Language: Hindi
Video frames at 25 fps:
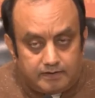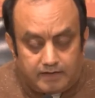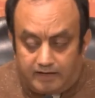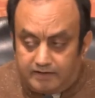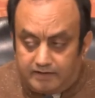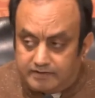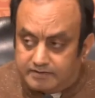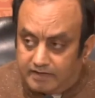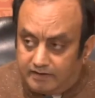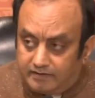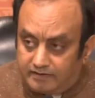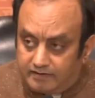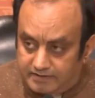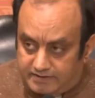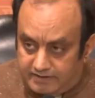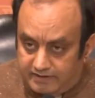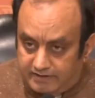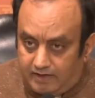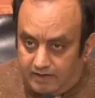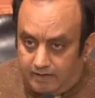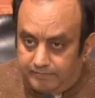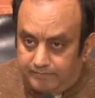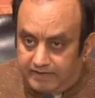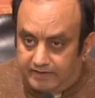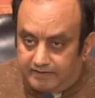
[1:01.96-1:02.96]
कर
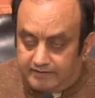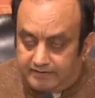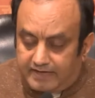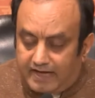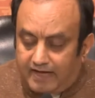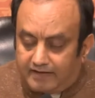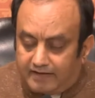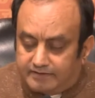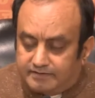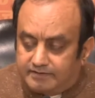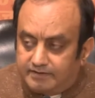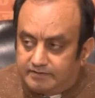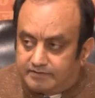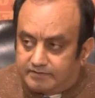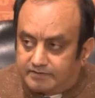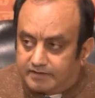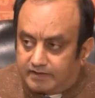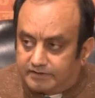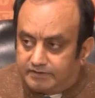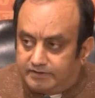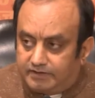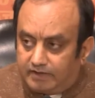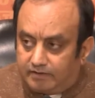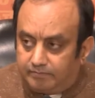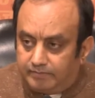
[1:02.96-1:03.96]
संरचना में टैक्स
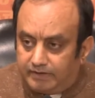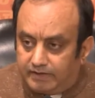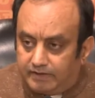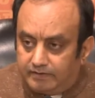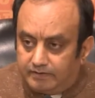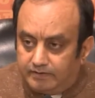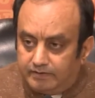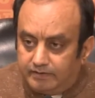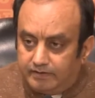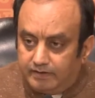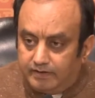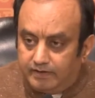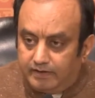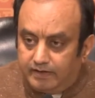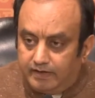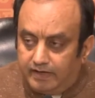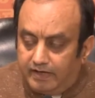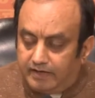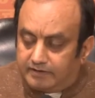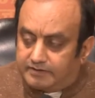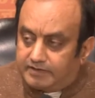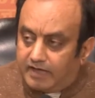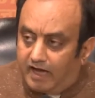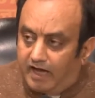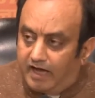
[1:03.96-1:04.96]
स्ट्रक्चर में
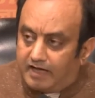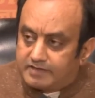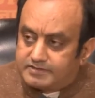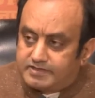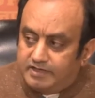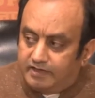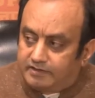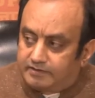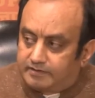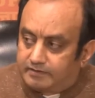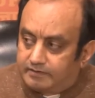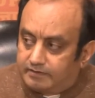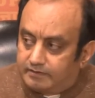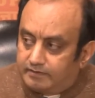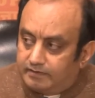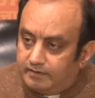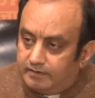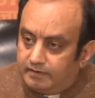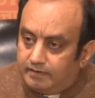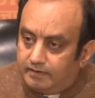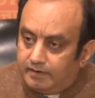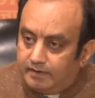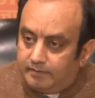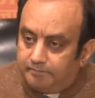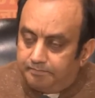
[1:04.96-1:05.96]
ऐतिहासिक
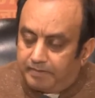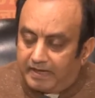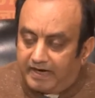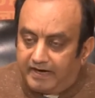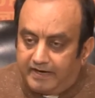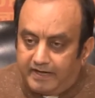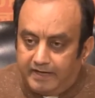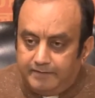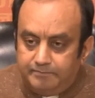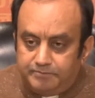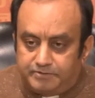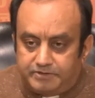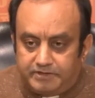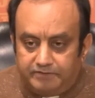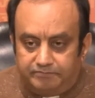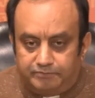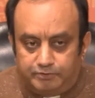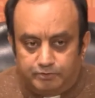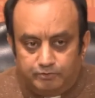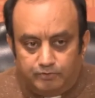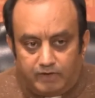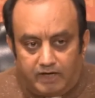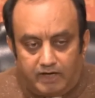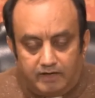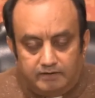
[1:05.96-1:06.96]
पैराडाइम
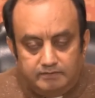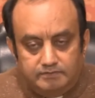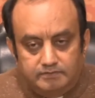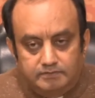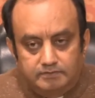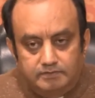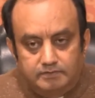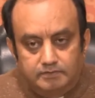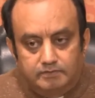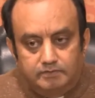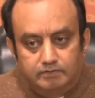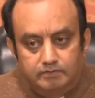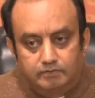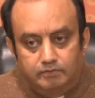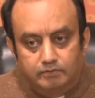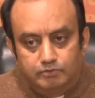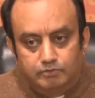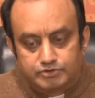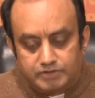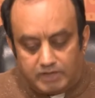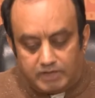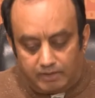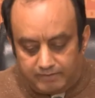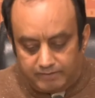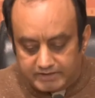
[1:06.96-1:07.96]
शिफ्ट हुआ
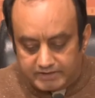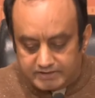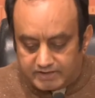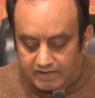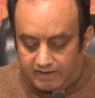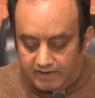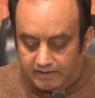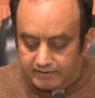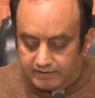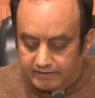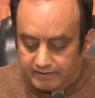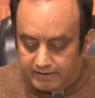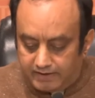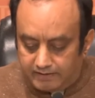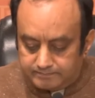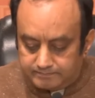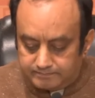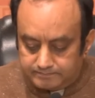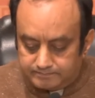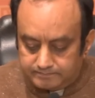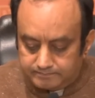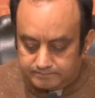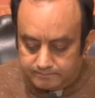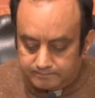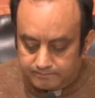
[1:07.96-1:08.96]
उसका बहिष्कार किया
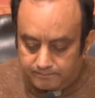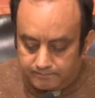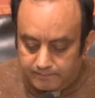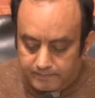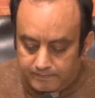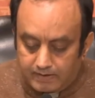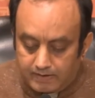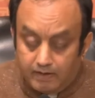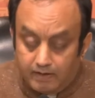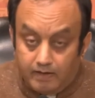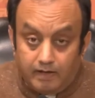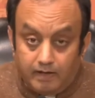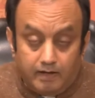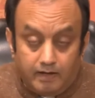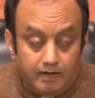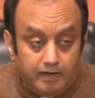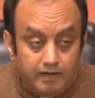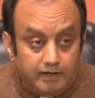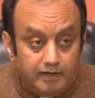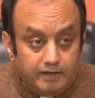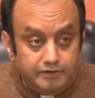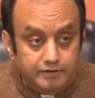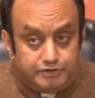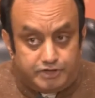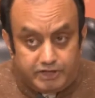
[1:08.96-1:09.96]

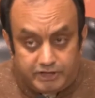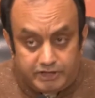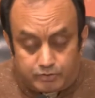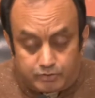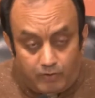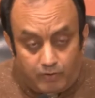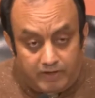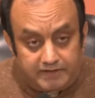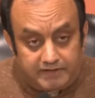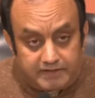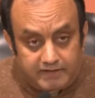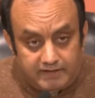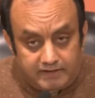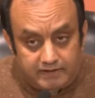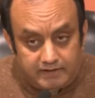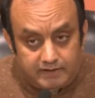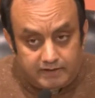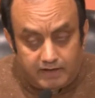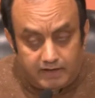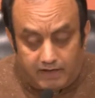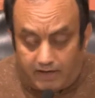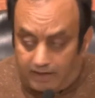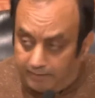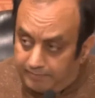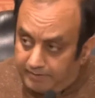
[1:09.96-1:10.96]
जी ट्वेंटी
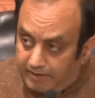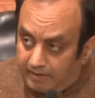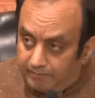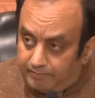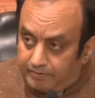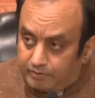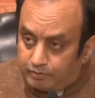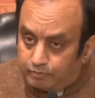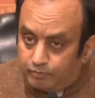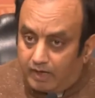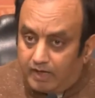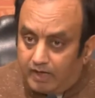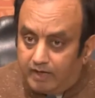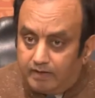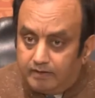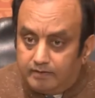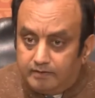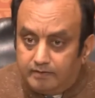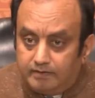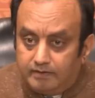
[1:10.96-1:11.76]
अभी अभी हुआ